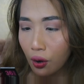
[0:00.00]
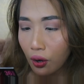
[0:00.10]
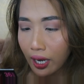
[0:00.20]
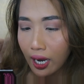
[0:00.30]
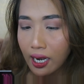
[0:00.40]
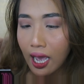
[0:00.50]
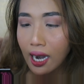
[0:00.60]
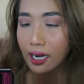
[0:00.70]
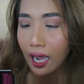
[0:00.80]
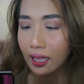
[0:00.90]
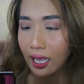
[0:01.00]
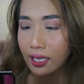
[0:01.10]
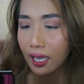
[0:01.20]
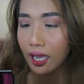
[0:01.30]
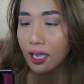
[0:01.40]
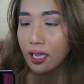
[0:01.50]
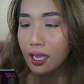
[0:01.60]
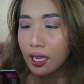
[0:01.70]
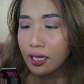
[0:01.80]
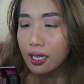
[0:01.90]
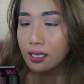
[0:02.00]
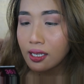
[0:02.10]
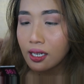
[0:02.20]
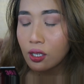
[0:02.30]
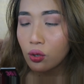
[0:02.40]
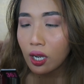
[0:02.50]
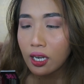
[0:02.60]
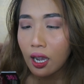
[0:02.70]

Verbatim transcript: Oke, dan katanya di sini juga